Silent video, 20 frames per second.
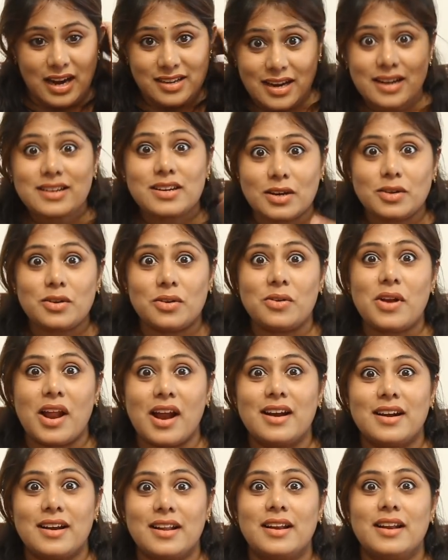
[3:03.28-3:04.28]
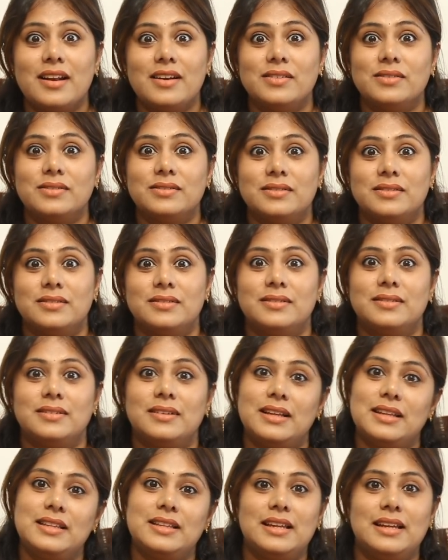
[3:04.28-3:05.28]
అట్టట్టున్నానంట నేను
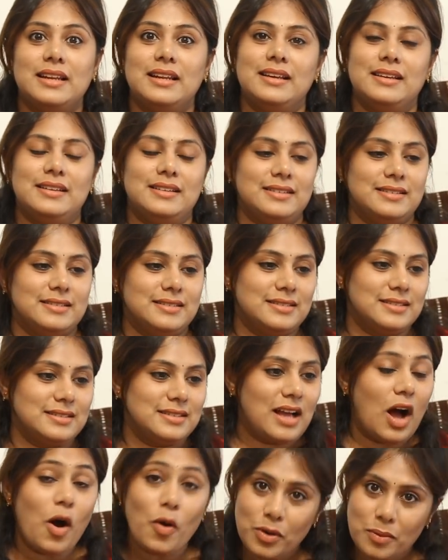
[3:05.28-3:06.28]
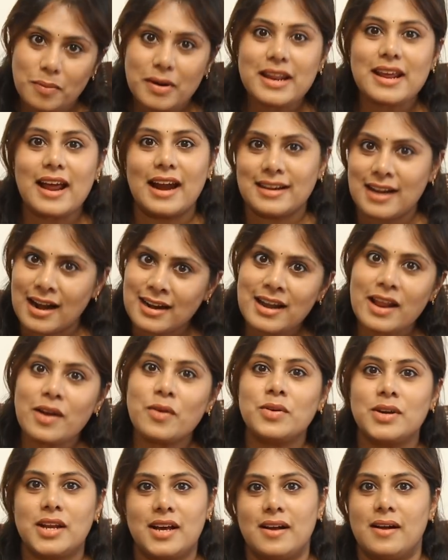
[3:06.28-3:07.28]
అంతేలే అవును మరి అట్లట్లే
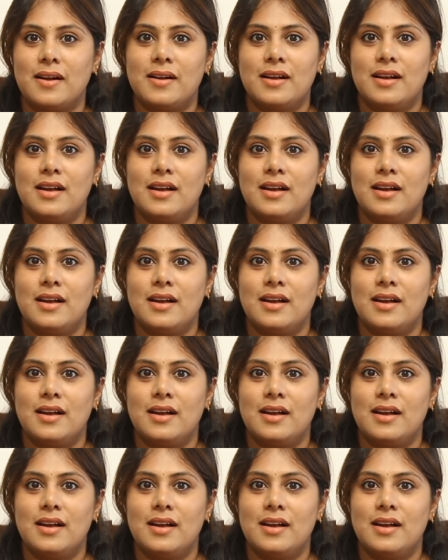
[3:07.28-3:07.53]
ఉంటా